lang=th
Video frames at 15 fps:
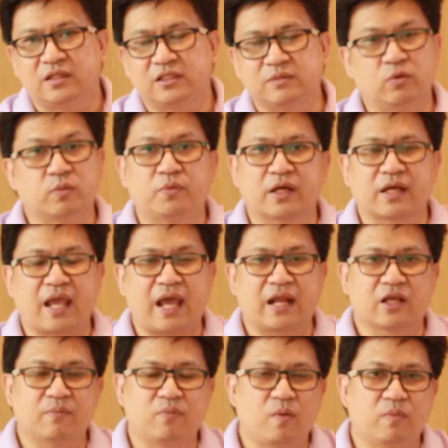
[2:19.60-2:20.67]
ที่สมุทรปราการ
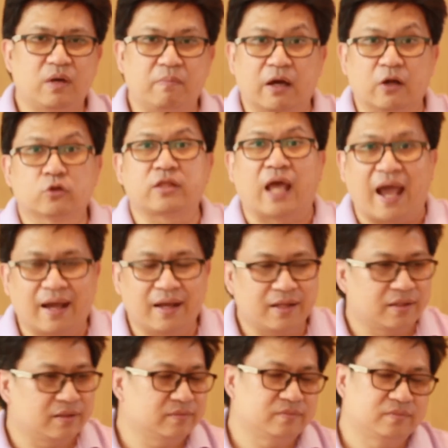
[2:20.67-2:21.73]
ก็พบระเบิดรถถัง
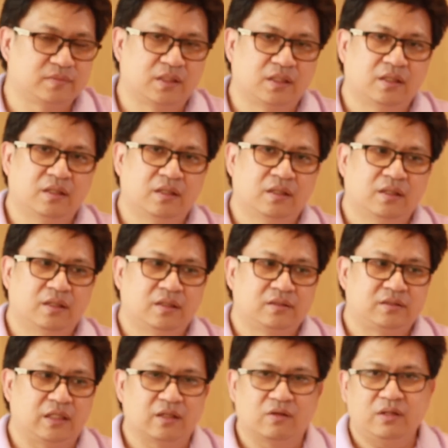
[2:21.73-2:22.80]
นะ
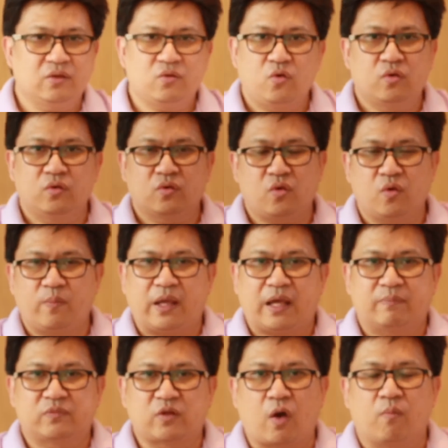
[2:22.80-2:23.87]
สิ่งเหล่านี้คงคงเป็น
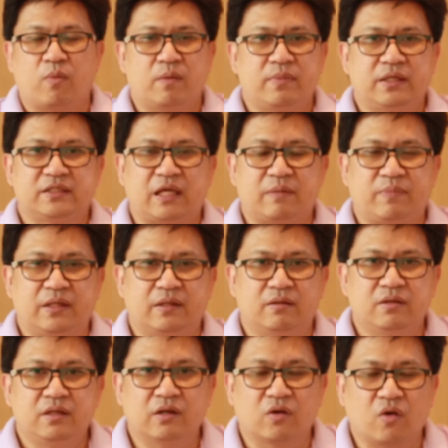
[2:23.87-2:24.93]
คำตอบว่าไม่ใช่เป็น
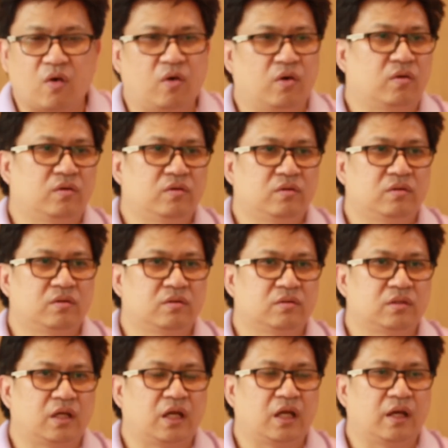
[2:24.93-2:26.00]
เรื่องของ
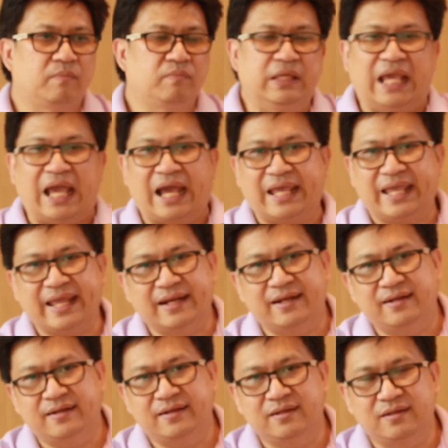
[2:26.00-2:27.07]
BRN
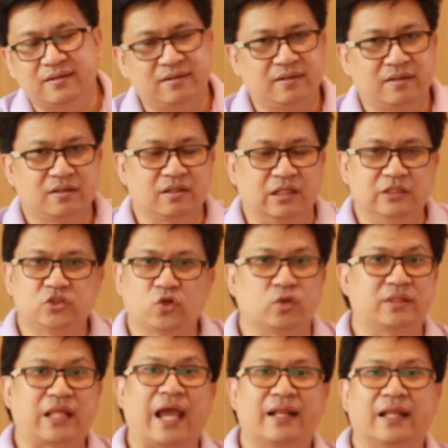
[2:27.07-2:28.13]
หรือโจร
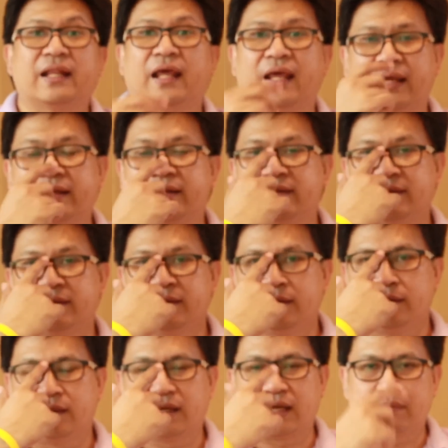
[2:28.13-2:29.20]
ใต้นั่นเอง
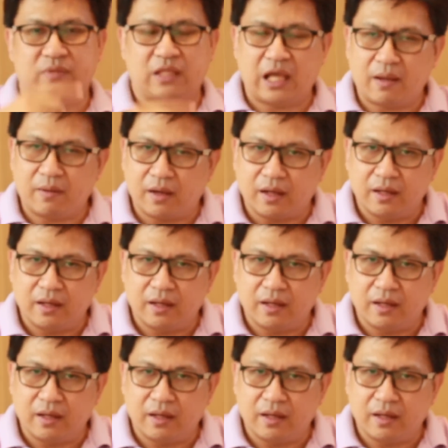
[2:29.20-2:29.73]
นะครับถ้า